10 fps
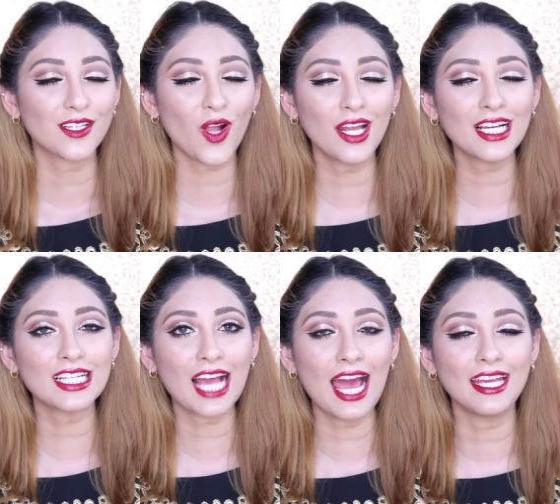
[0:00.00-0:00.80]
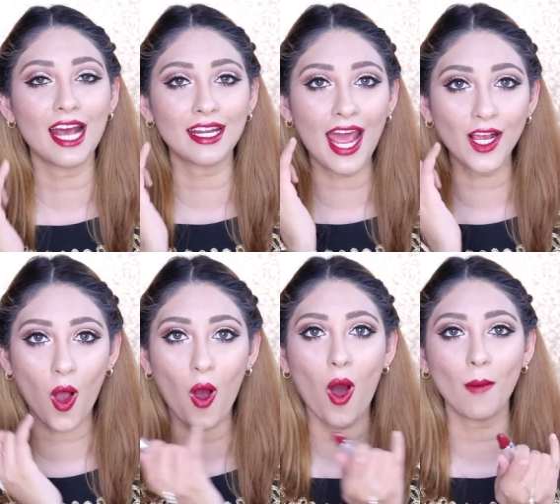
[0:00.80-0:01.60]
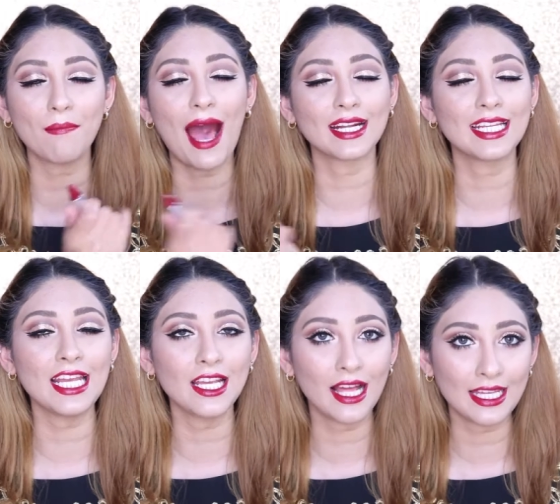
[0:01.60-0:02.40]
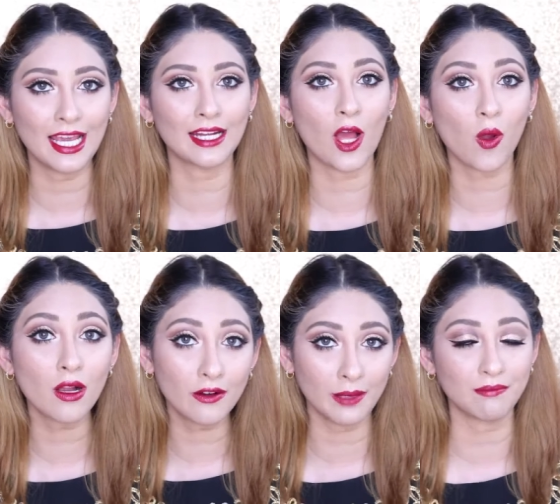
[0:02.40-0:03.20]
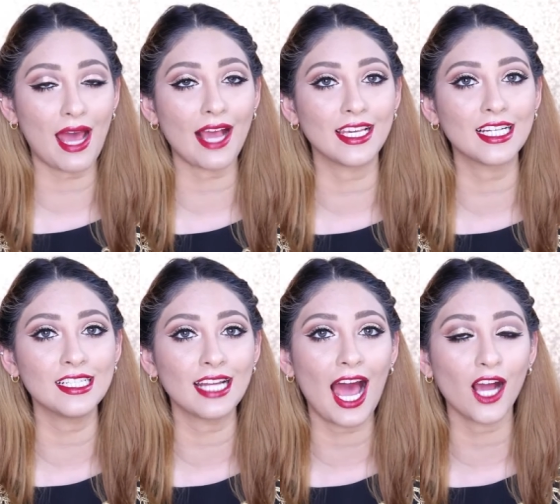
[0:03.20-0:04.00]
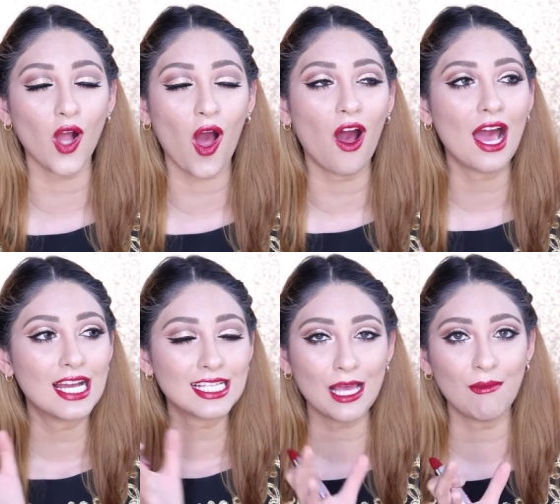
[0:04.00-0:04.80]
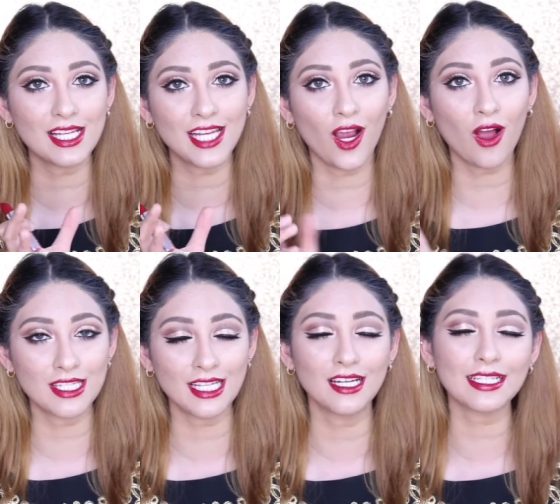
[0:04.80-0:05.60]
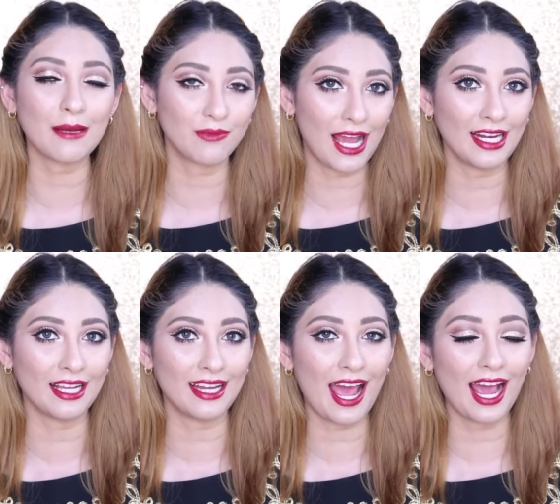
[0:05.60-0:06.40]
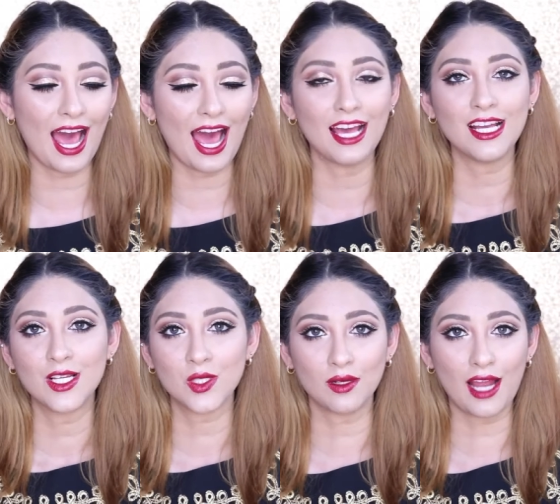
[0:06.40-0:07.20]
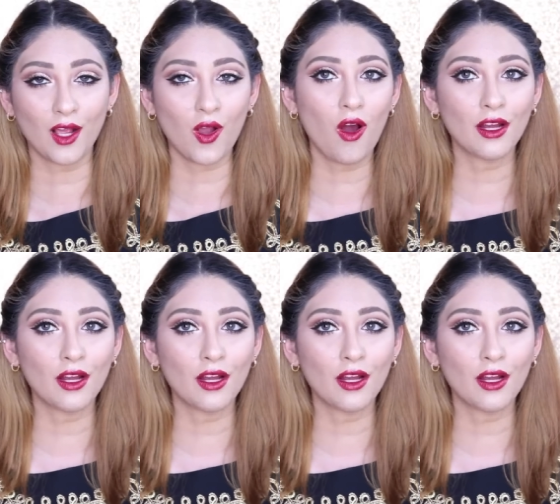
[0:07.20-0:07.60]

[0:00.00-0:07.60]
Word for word: ก็ถ้าเกิดใครอยากได้ขอบปากที่ละเอียดแล้วก็กริบมากยิ่งขึ้นนะคะ ก็สามารถใช้คอนซีลเลอร์เก็บรายละเอียดได้ค่ะส่วนนาก็